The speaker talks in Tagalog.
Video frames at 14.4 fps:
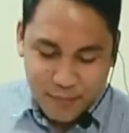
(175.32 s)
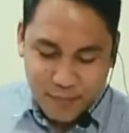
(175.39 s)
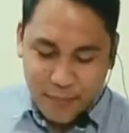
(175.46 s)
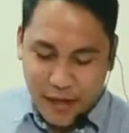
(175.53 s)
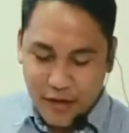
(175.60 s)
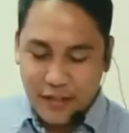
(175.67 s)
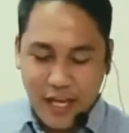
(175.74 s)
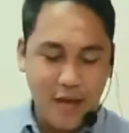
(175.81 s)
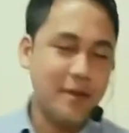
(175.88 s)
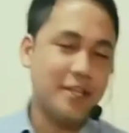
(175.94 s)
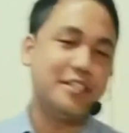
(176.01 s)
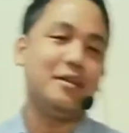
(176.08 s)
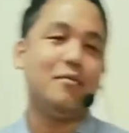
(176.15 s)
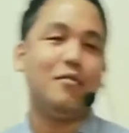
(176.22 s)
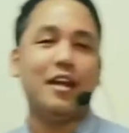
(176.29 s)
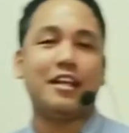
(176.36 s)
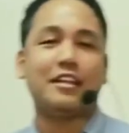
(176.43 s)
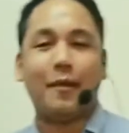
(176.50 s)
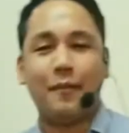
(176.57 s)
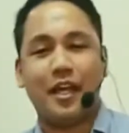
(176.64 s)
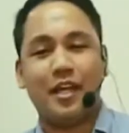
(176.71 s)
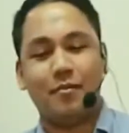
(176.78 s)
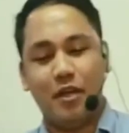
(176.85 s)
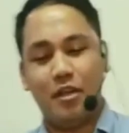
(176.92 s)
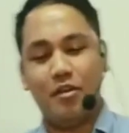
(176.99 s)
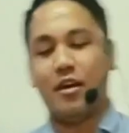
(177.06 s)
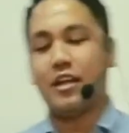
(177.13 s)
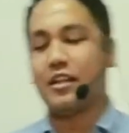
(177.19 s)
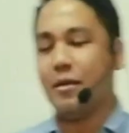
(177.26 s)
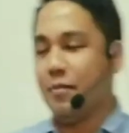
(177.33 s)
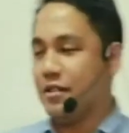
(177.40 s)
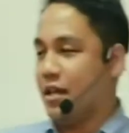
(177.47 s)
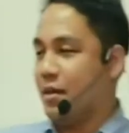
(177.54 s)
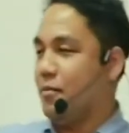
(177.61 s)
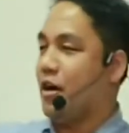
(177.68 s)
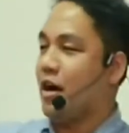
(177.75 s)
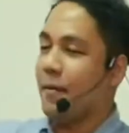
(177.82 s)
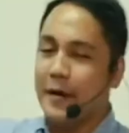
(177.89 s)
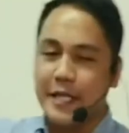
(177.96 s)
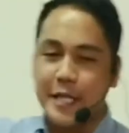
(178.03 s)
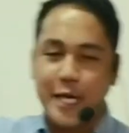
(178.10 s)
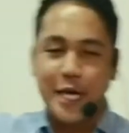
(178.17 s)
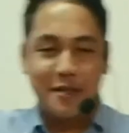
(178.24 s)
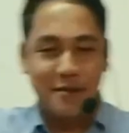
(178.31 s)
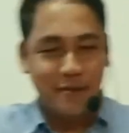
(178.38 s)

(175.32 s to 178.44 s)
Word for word: Bago tayo magsimula, tapikin mo yung katabi sa iyong mga kapatid.